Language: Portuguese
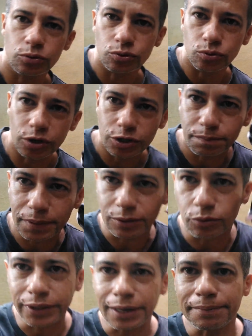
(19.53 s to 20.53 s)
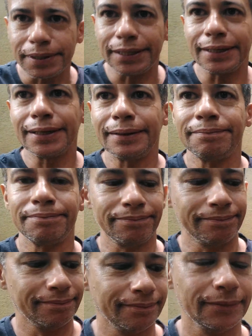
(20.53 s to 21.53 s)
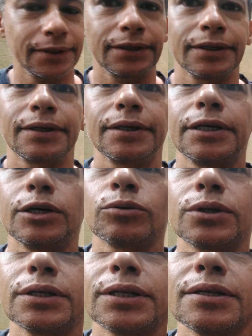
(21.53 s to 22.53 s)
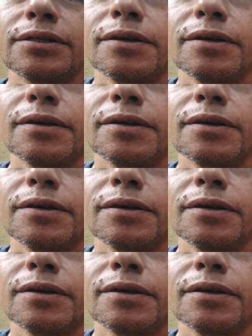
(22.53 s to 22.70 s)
os dois pegou na briga. Eu tentei